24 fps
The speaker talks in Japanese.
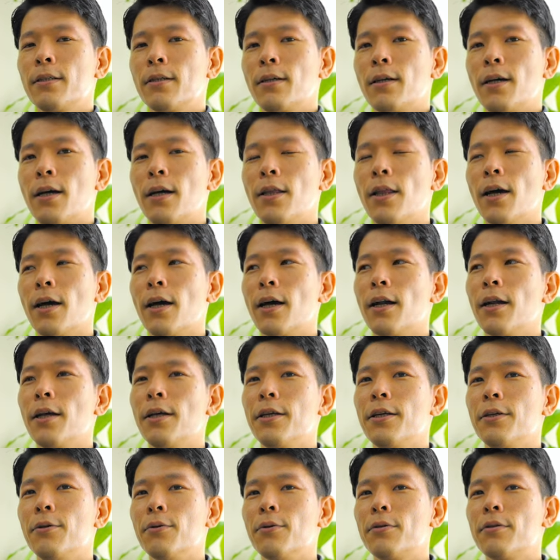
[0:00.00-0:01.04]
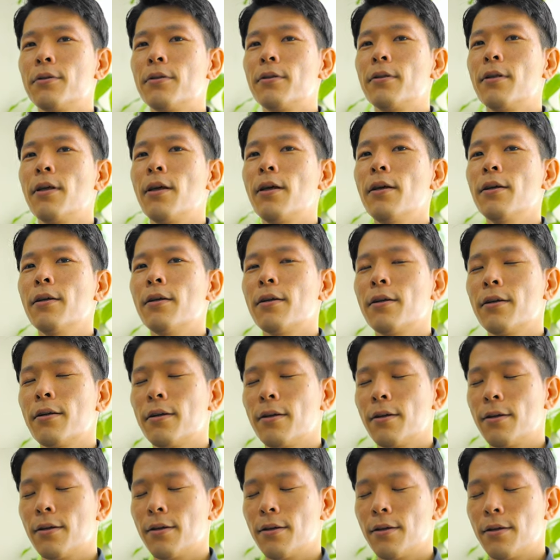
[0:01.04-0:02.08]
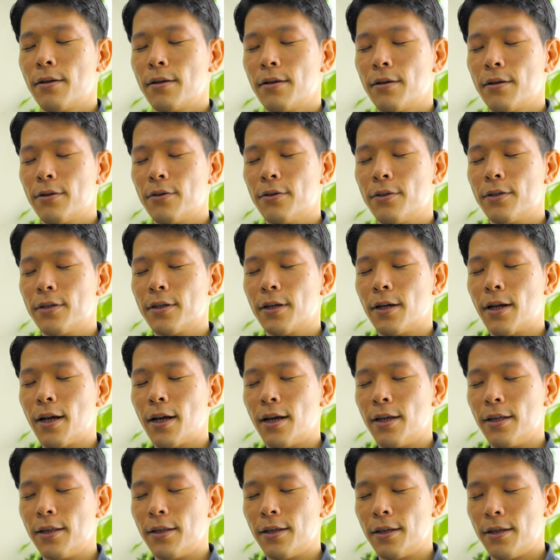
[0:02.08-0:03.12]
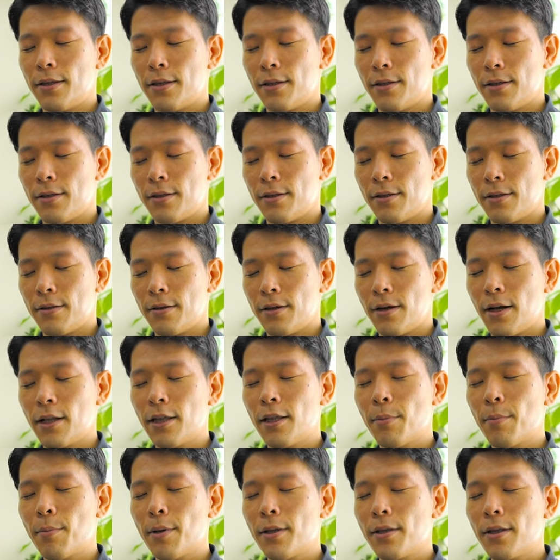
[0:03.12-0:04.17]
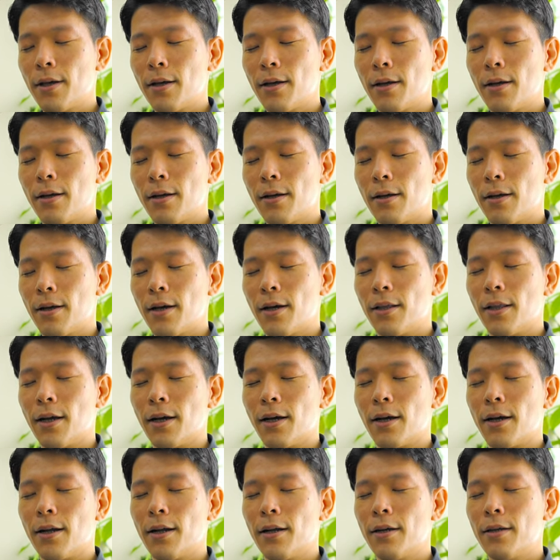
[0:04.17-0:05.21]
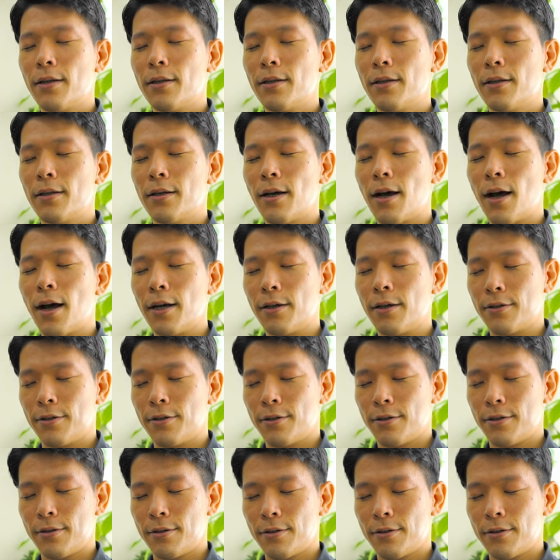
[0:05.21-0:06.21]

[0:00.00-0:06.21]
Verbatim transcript: 鼻から息を吸って、口から吐いて、はたまた鼻から吐く。